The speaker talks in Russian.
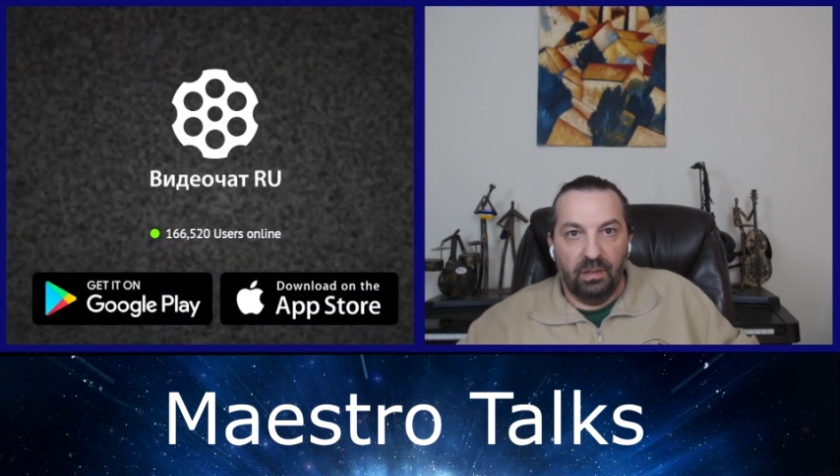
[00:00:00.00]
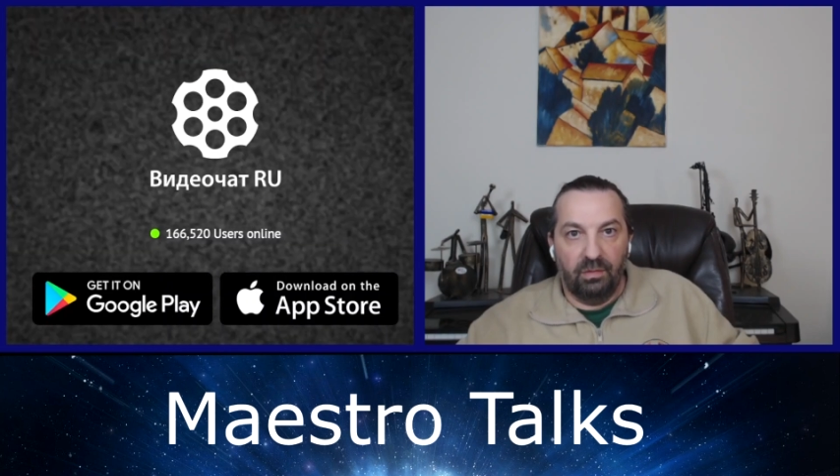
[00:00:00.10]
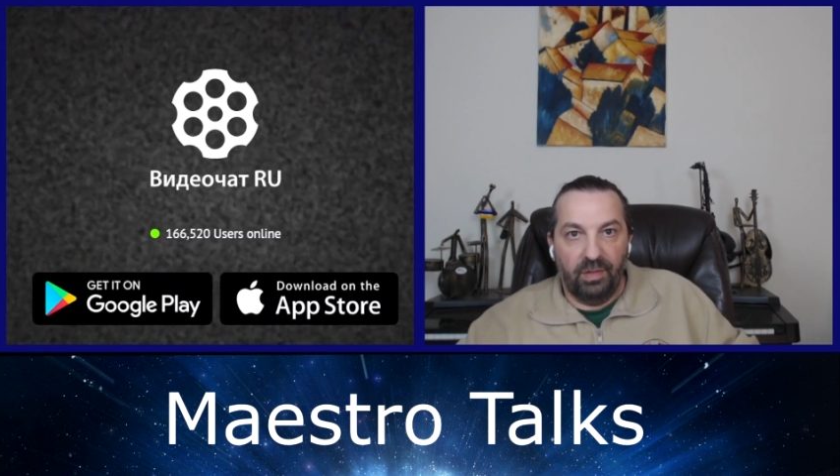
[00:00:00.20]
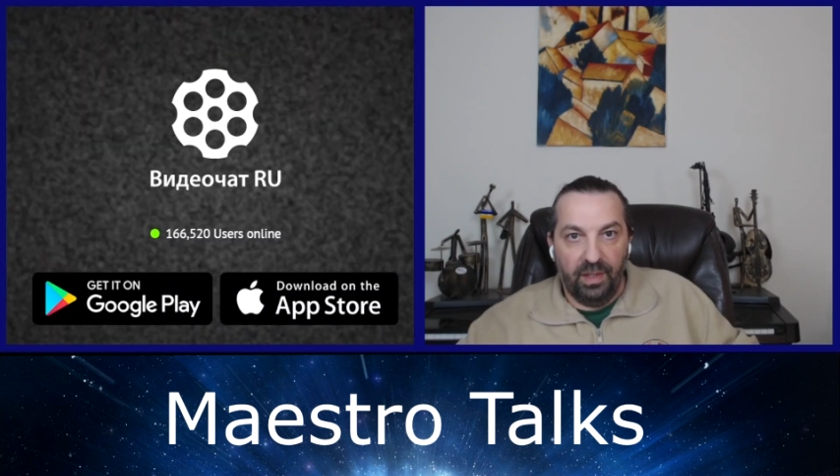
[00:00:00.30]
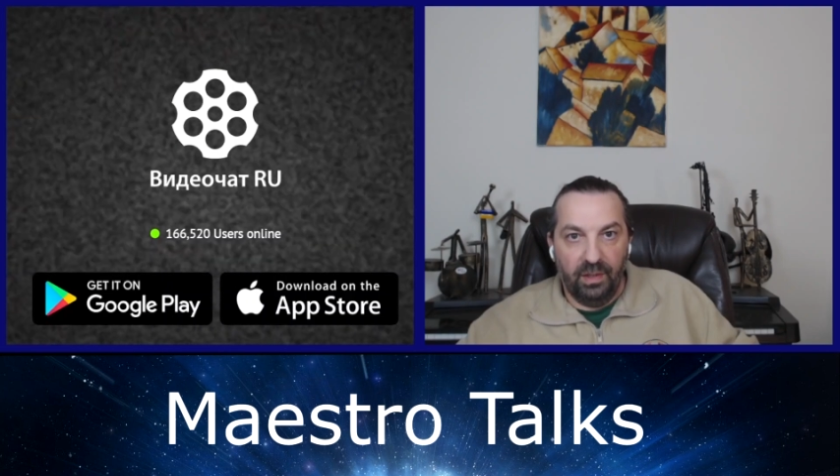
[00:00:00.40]

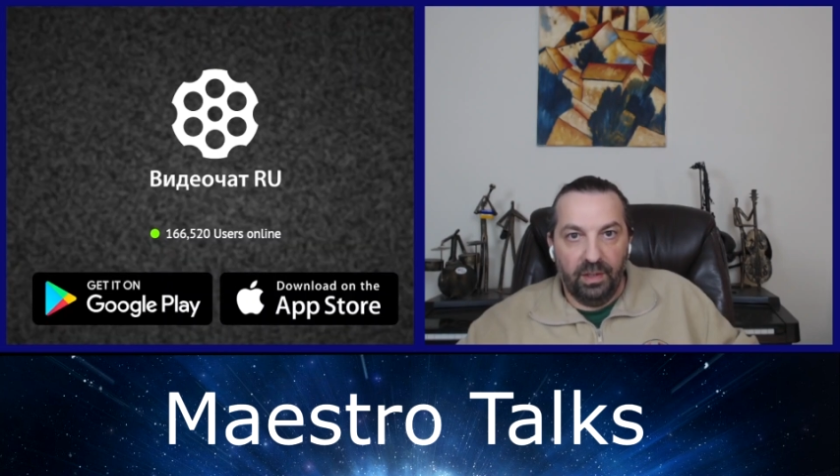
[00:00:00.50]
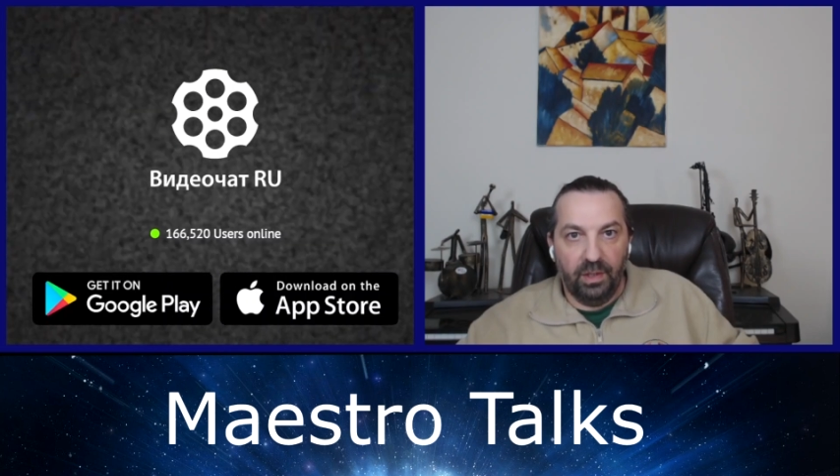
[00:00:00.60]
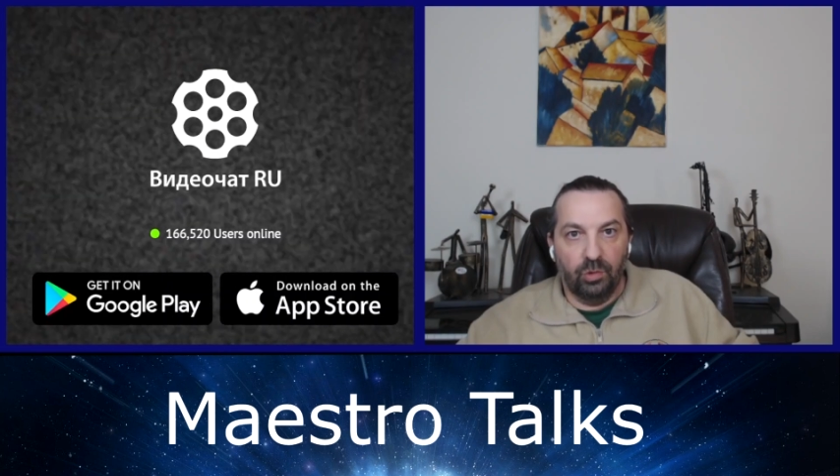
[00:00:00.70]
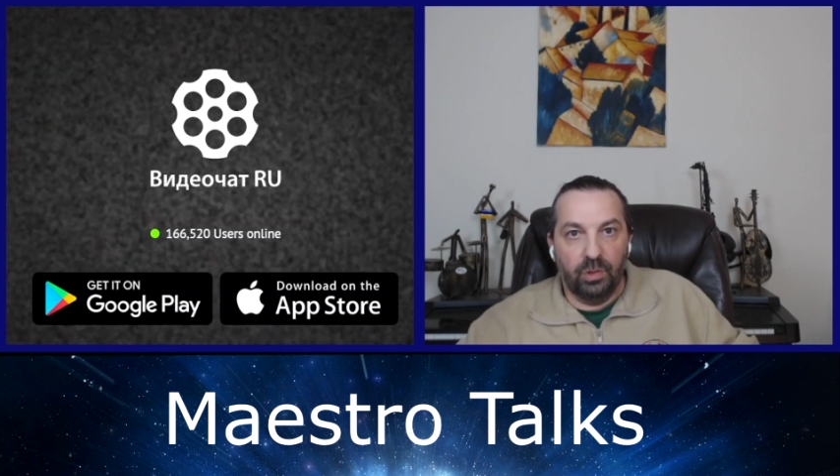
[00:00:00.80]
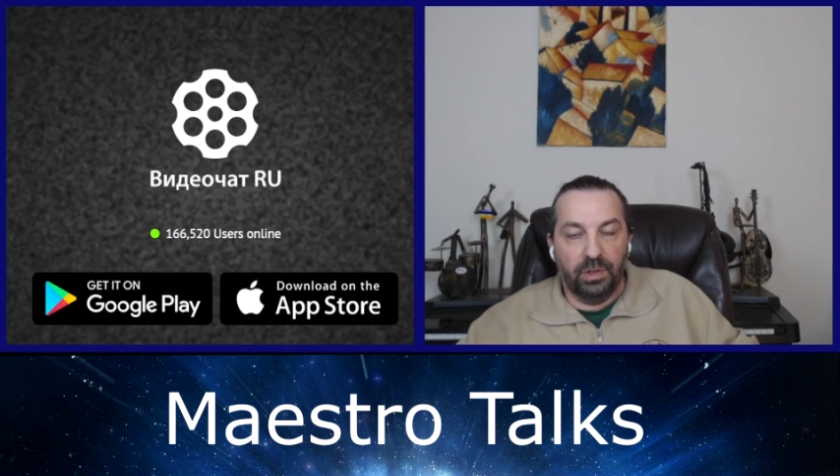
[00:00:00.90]

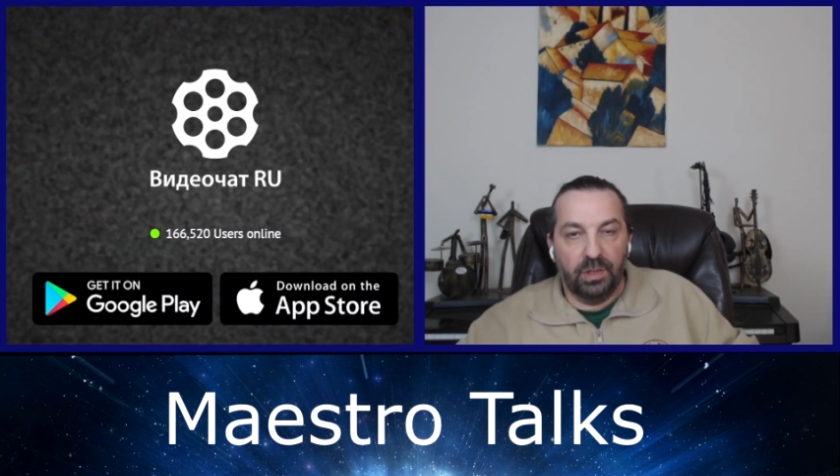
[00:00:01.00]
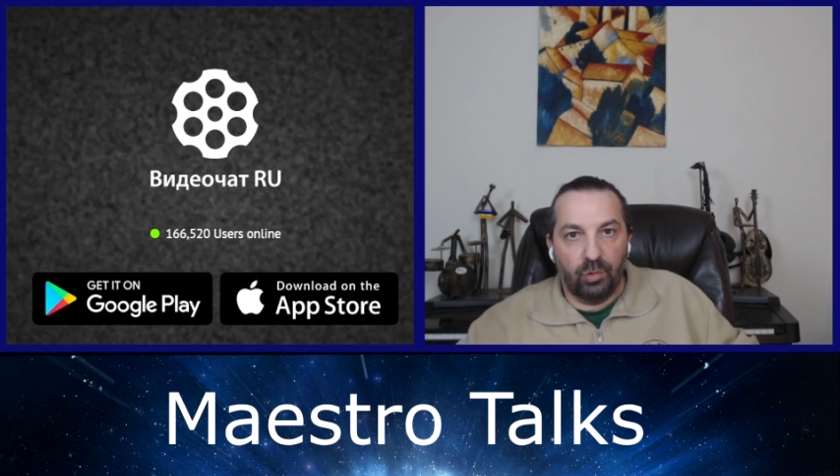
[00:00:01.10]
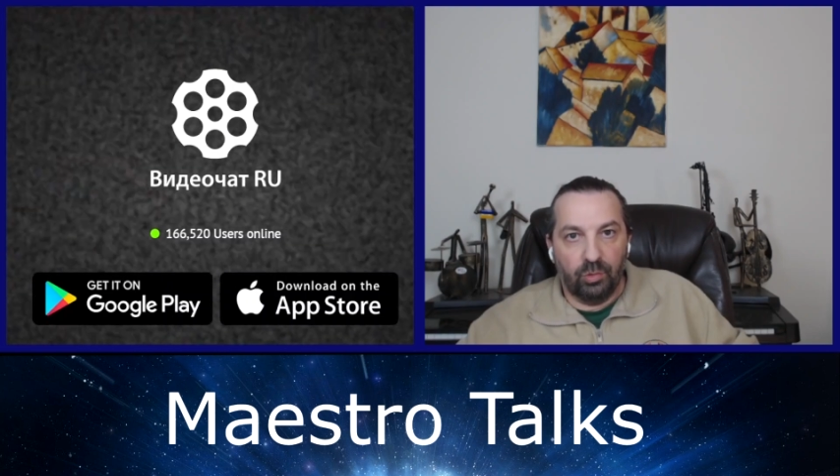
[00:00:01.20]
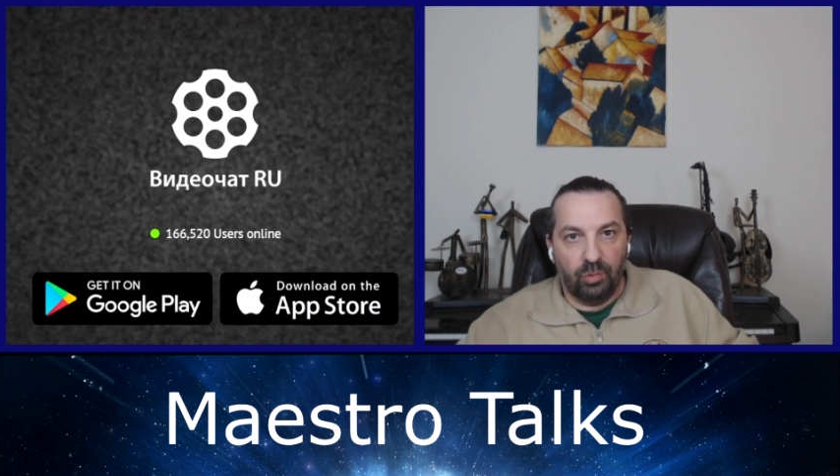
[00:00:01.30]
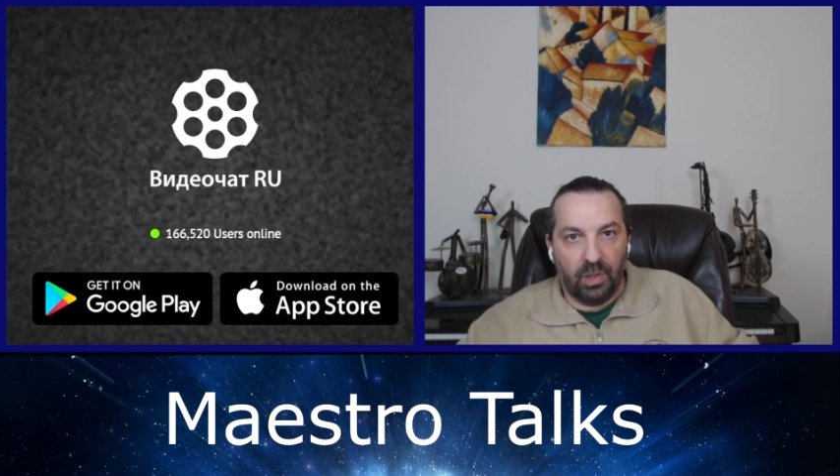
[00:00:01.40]
военные, но и
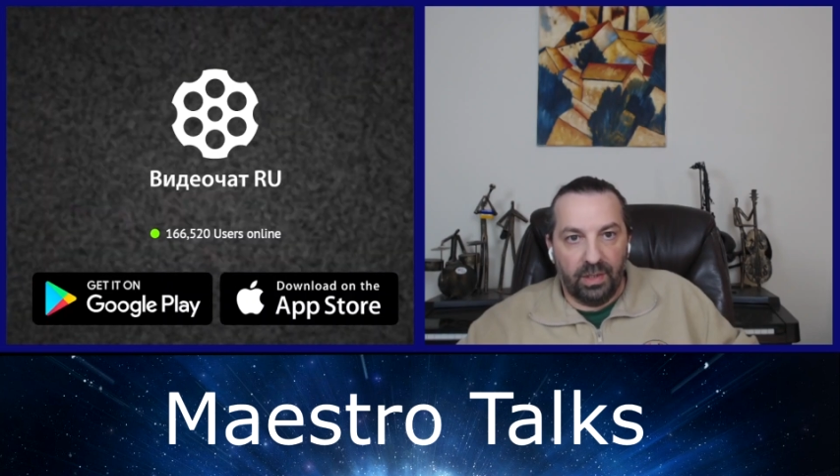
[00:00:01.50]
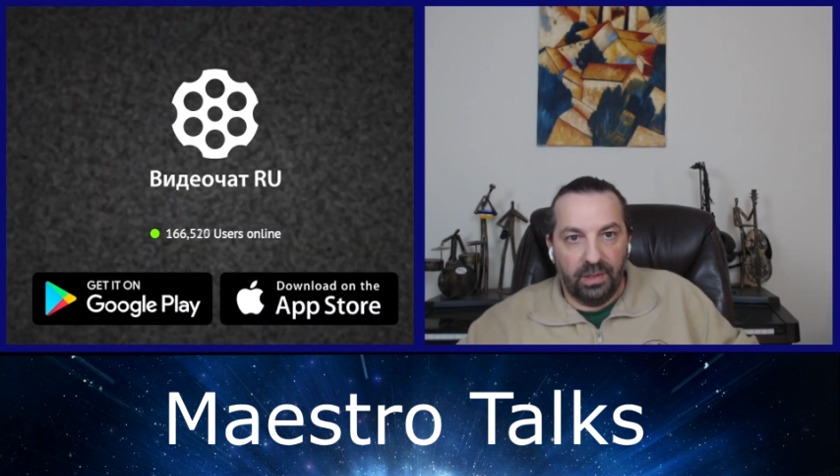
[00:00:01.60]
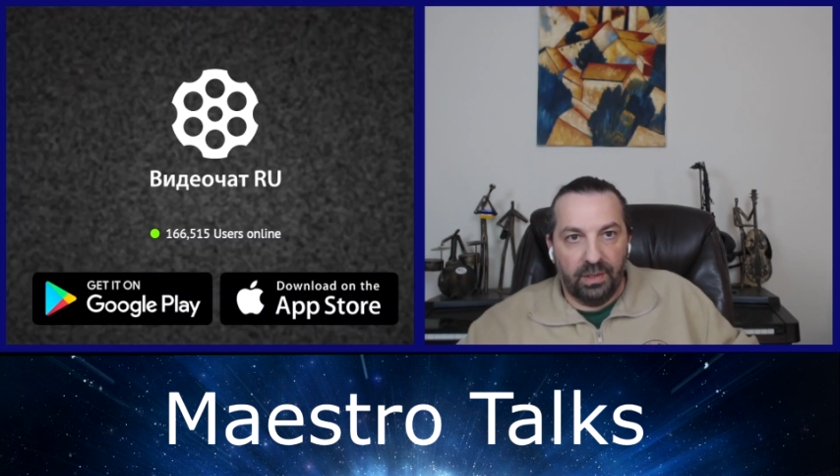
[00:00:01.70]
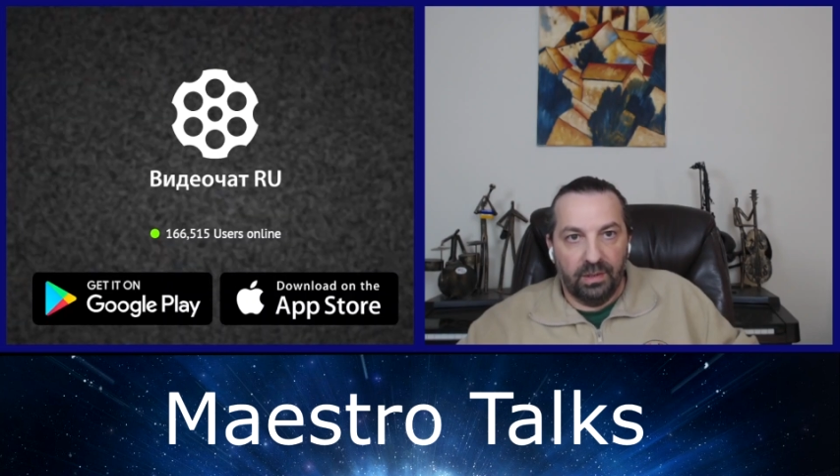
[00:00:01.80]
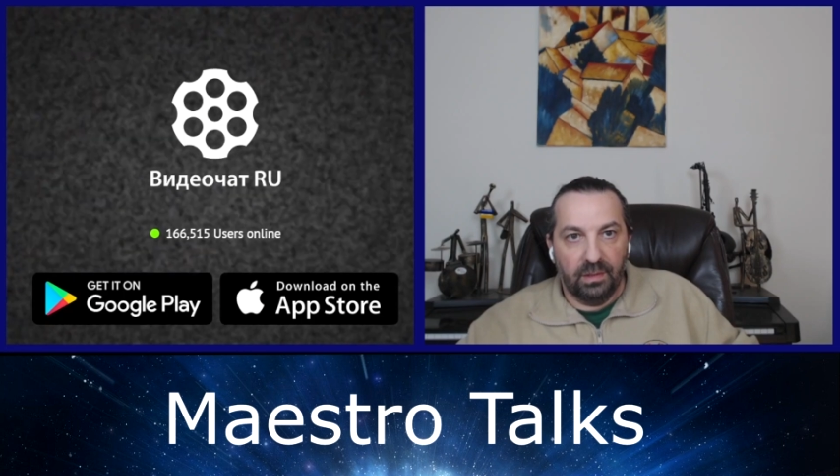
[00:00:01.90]
народ Украины.